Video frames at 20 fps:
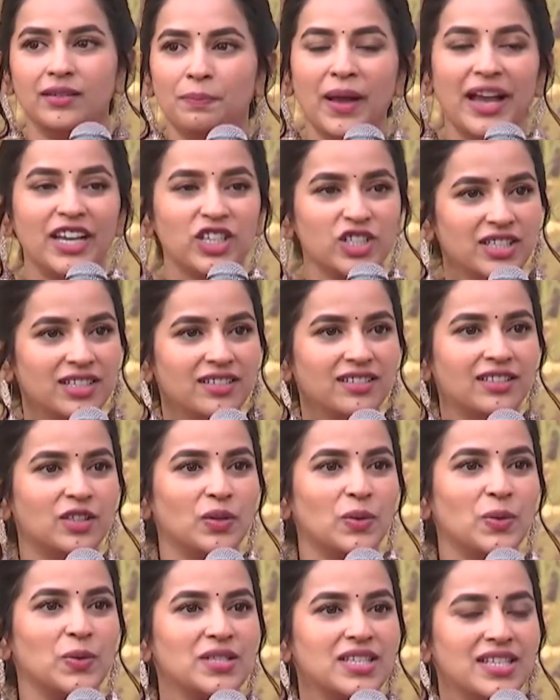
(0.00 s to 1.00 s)

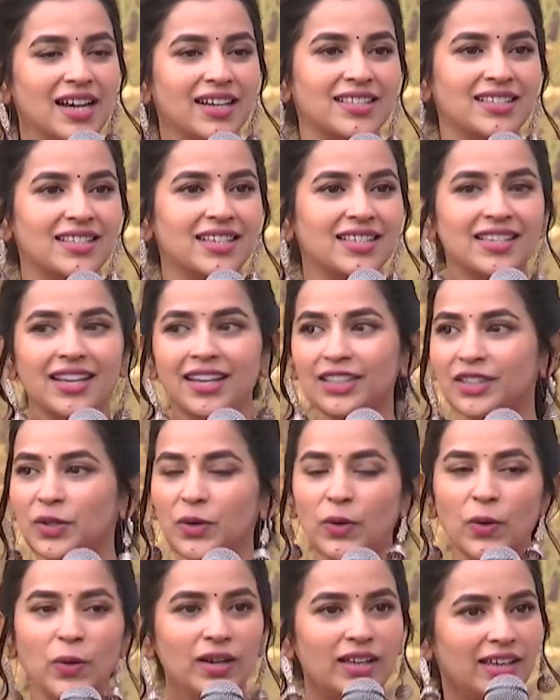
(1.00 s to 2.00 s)
ప్యాషన్తో స్టార్ట్ చేసి
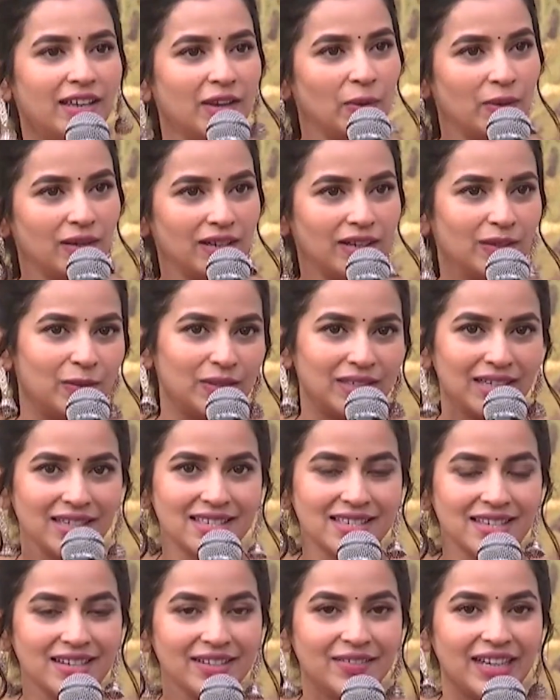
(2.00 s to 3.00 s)
అందరూ ఒకరికి ఒకరు
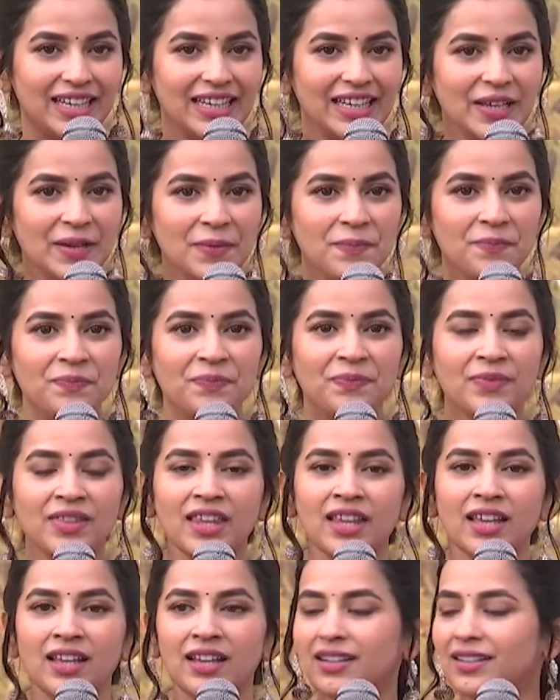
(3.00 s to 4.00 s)
తెలిసిన వాళ్ళే
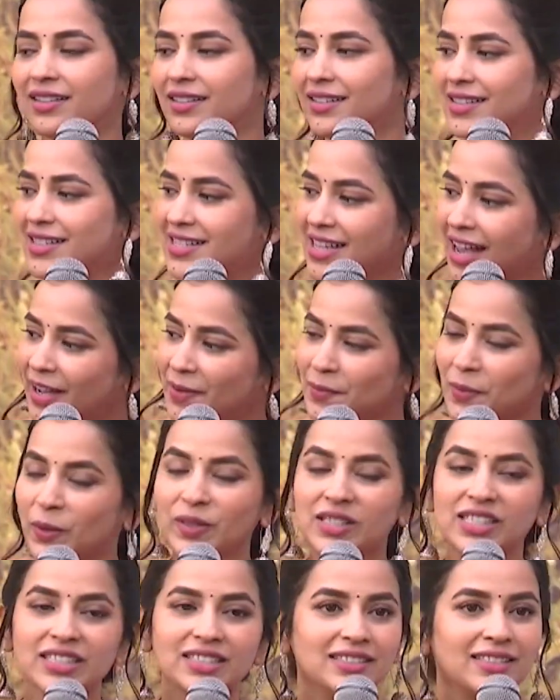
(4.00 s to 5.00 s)
సాయి
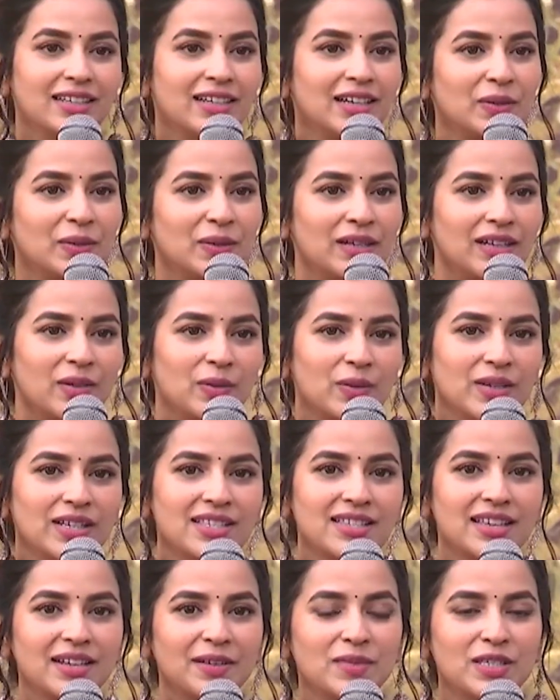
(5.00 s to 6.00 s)
మోహన్ గారు నాకు ఈ
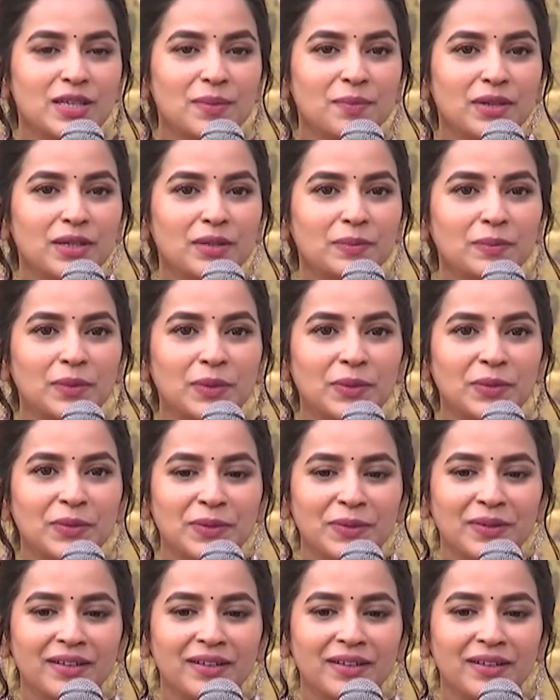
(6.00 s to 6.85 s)
స్క్రిప్ట్ చెప్పినప్పుడు